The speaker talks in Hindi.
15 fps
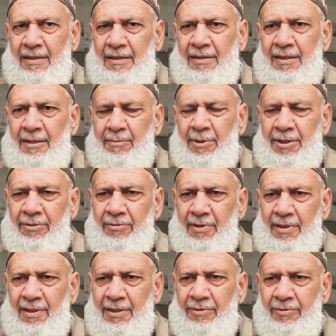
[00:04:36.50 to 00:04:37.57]
जब
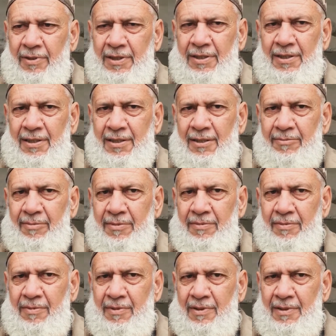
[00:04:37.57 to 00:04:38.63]
एजुकेशन कम
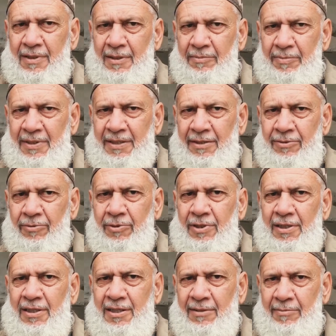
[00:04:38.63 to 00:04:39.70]
कम्प्लीट
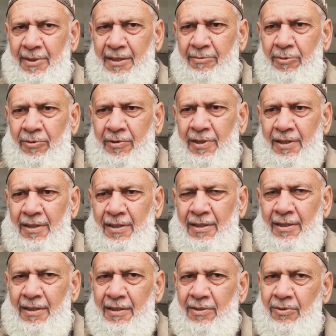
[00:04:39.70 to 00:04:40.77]
होगी कामयाब होगे
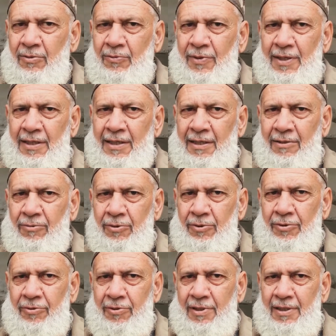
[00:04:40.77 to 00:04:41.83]
तो वालदेन
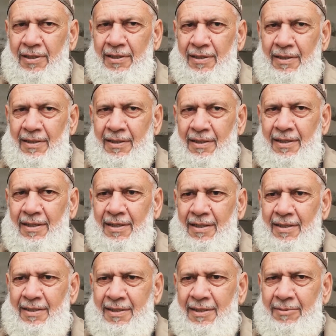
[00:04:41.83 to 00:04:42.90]
खुश होंगे
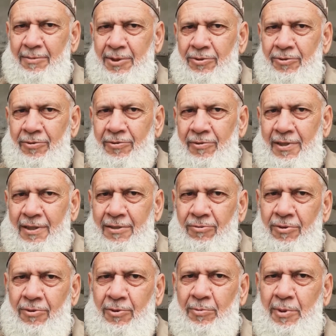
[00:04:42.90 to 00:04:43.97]
अगर रस्से में छोड़ोगे
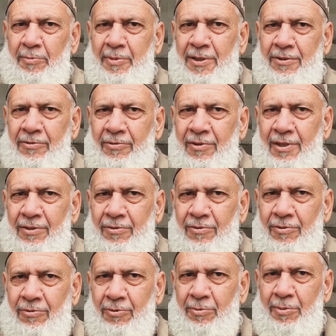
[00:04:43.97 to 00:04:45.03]
तो खुद भी भटकोगे और
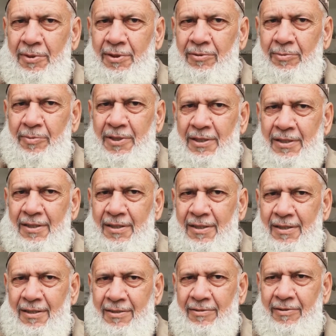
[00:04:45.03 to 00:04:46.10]
उनको भी जो परेशान
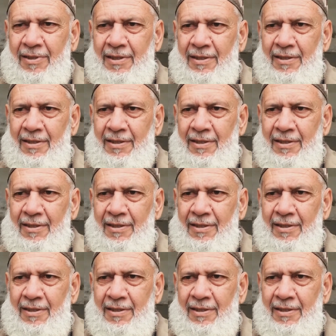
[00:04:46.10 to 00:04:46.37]
करोगे